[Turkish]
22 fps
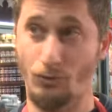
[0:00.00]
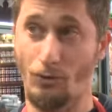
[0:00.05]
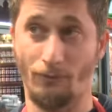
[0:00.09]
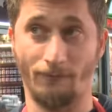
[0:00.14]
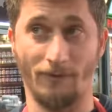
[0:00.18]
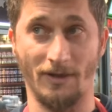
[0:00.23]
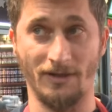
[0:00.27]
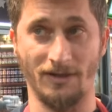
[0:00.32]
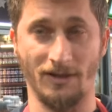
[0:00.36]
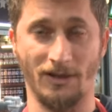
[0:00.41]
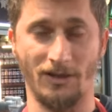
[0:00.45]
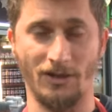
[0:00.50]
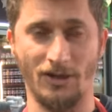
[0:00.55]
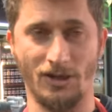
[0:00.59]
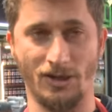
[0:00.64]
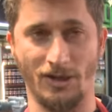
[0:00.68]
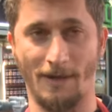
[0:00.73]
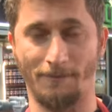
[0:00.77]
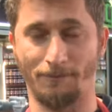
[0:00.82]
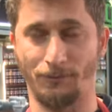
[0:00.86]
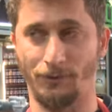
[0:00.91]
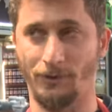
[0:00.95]
çok fazla
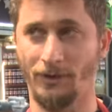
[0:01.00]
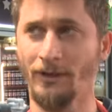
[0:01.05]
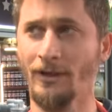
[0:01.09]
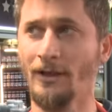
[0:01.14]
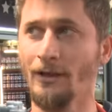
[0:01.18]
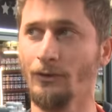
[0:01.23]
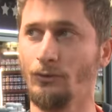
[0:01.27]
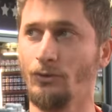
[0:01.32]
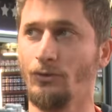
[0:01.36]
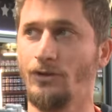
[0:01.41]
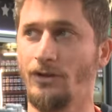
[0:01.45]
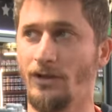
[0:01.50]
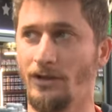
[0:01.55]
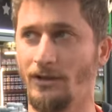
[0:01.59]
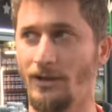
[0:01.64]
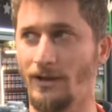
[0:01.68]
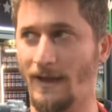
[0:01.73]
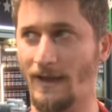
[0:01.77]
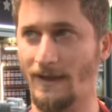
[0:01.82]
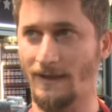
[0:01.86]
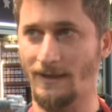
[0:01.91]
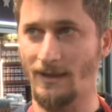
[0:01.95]
giriş yaptı.
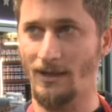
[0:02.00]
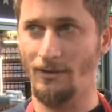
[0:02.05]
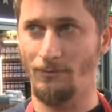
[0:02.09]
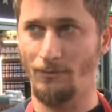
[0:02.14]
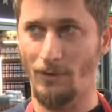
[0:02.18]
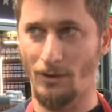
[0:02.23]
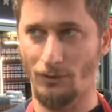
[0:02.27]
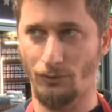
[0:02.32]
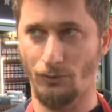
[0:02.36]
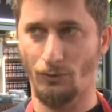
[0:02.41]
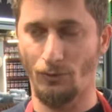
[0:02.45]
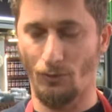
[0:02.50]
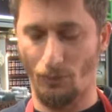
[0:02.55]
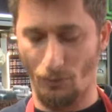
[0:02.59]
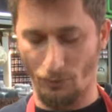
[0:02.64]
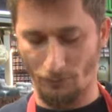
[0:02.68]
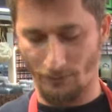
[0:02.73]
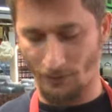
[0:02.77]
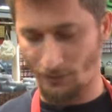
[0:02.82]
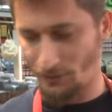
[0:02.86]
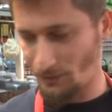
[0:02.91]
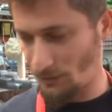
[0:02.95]
Türkiye'de kestane mahsulü
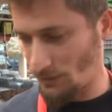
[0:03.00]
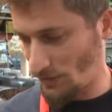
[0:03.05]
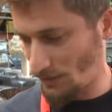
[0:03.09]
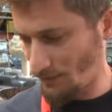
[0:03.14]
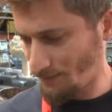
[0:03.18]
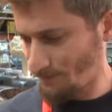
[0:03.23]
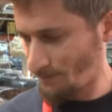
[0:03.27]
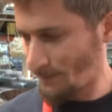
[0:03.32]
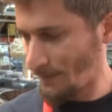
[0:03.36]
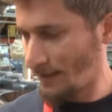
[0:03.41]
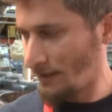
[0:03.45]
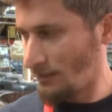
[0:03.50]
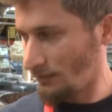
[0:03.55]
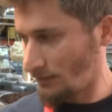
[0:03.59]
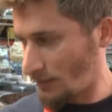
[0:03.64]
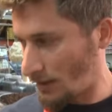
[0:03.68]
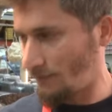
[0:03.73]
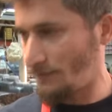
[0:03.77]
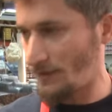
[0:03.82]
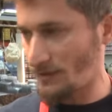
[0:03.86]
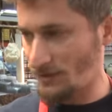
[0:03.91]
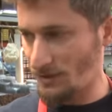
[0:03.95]
olmadığı için
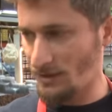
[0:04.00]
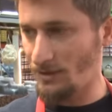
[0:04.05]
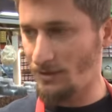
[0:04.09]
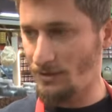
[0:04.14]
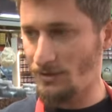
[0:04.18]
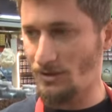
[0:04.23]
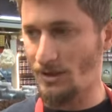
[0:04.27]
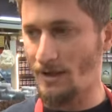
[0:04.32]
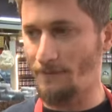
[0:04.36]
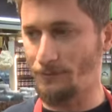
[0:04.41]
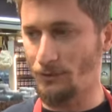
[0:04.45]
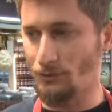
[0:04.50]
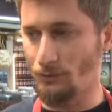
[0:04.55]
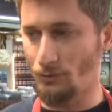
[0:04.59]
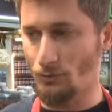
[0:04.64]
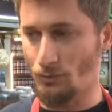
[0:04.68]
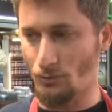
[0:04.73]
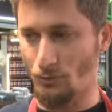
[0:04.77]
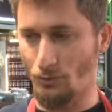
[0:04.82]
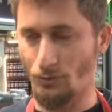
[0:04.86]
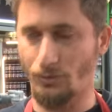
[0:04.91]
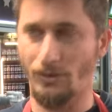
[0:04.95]
daha fazla giriş yaptığını
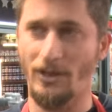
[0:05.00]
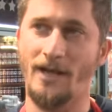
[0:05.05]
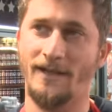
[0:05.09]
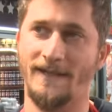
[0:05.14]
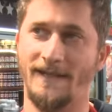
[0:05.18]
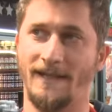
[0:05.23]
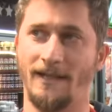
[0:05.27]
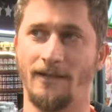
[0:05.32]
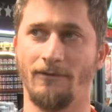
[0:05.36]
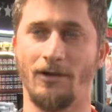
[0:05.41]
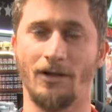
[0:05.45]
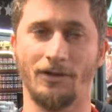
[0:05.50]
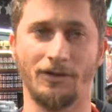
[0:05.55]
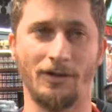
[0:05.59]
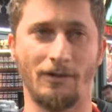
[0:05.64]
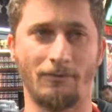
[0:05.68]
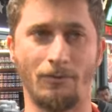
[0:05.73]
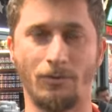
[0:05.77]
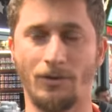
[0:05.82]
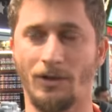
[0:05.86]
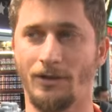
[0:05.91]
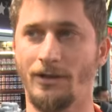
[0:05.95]
düşünüyoruz. Her sene vardı
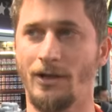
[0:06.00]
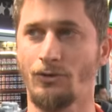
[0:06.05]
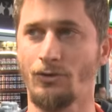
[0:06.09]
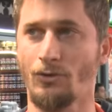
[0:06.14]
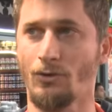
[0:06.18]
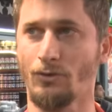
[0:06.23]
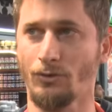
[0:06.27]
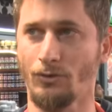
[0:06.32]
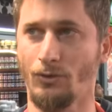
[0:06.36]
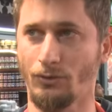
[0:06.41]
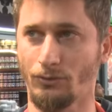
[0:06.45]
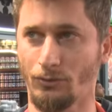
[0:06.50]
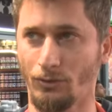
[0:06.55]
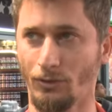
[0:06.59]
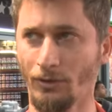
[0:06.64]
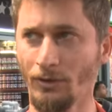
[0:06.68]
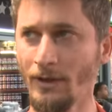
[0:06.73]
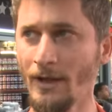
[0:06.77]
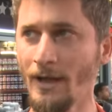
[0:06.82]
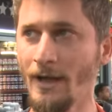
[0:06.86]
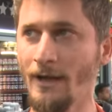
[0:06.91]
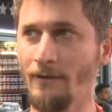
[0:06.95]
ama bu kadar çok yoktu.